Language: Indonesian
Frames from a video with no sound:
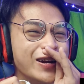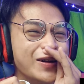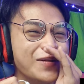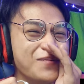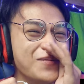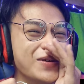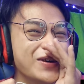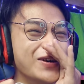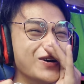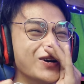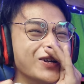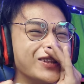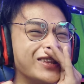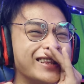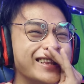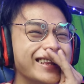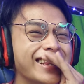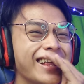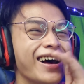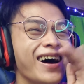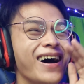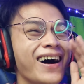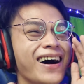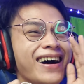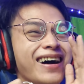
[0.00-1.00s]
di mute menurut
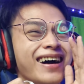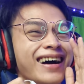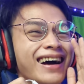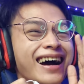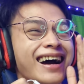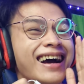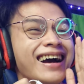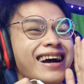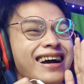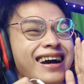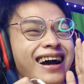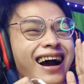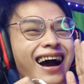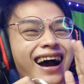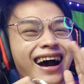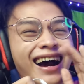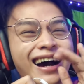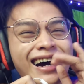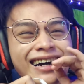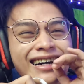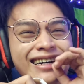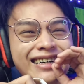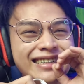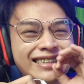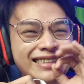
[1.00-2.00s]
saya anda
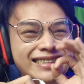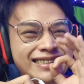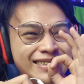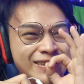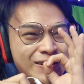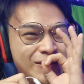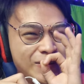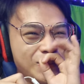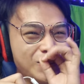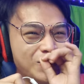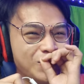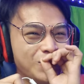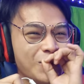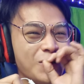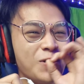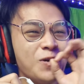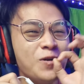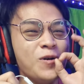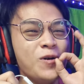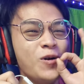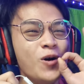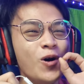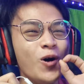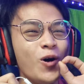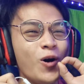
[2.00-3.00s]
yang impostor.
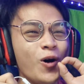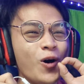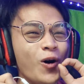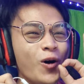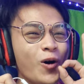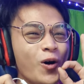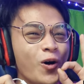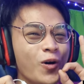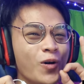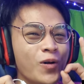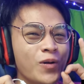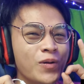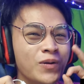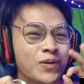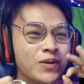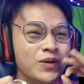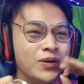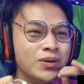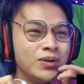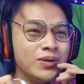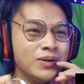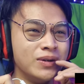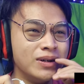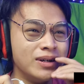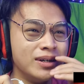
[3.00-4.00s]
Apa pembelaan
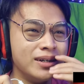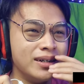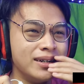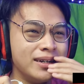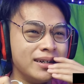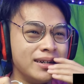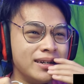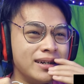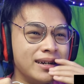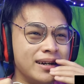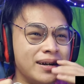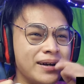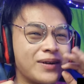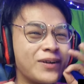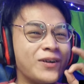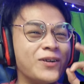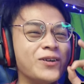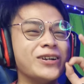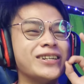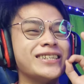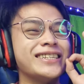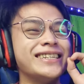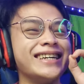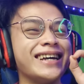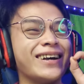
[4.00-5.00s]

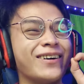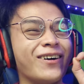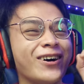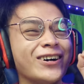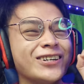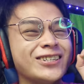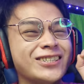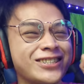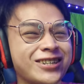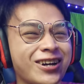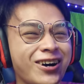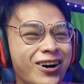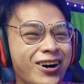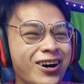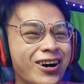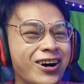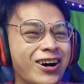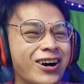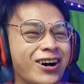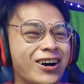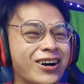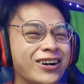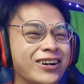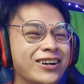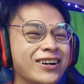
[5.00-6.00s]
Kursi
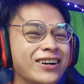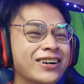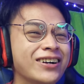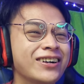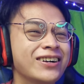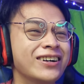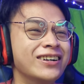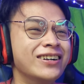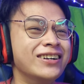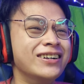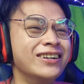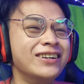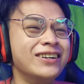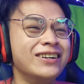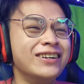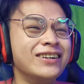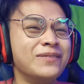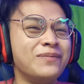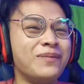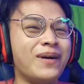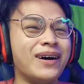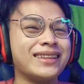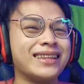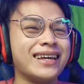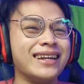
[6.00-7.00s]
kosong.
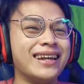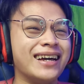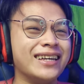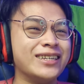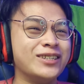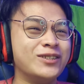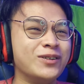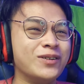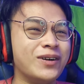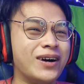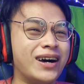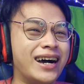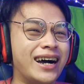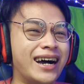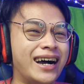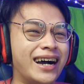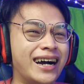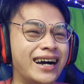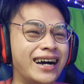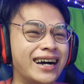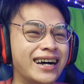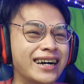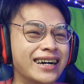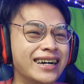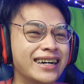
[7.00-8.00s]
Mata Najwa.
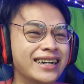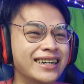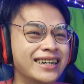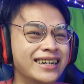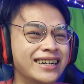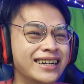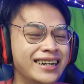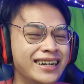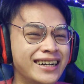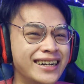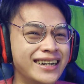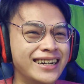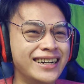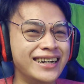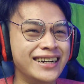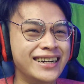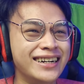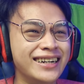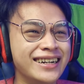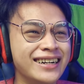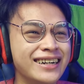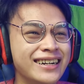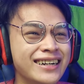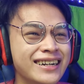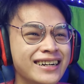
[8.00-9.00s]
Ngomong
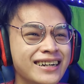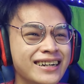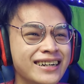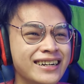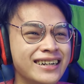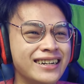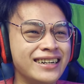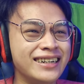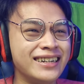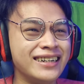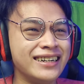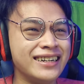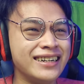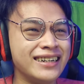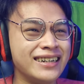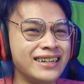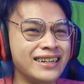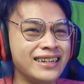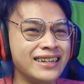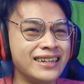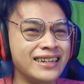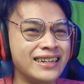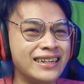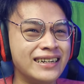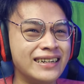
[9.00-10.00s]
apa kursi kosong luar
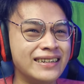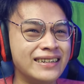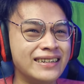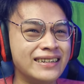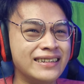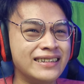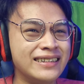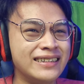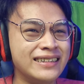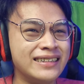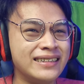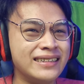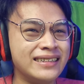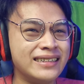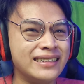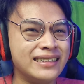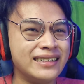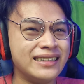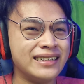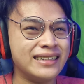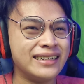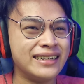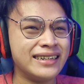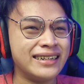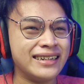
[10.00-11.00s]
biasa. Ini
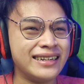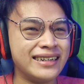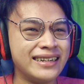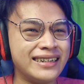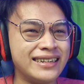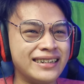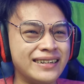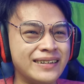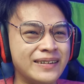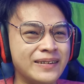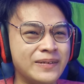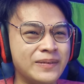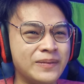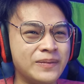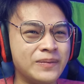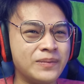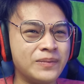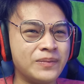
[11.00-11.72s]
namanya satir.